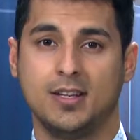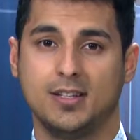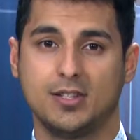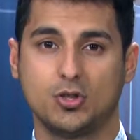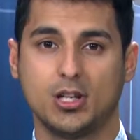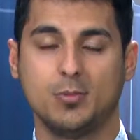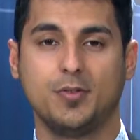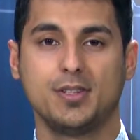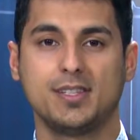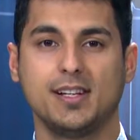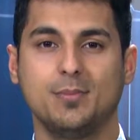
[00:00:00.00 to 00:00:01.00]
ist zu einem
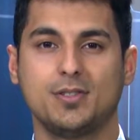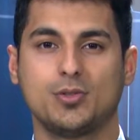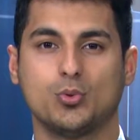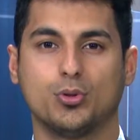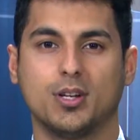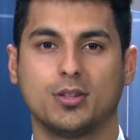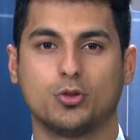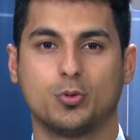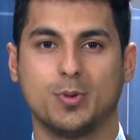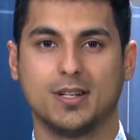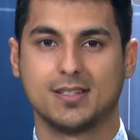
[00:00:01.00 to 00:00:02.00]
offiziellen Besuch nach
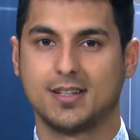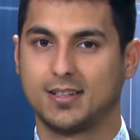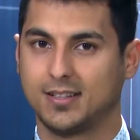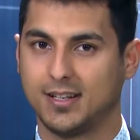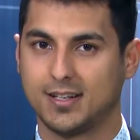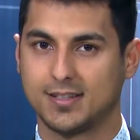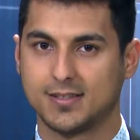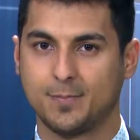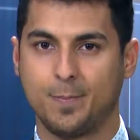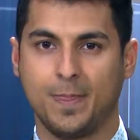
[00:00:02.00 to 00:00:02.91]
Turkmenistan gereist.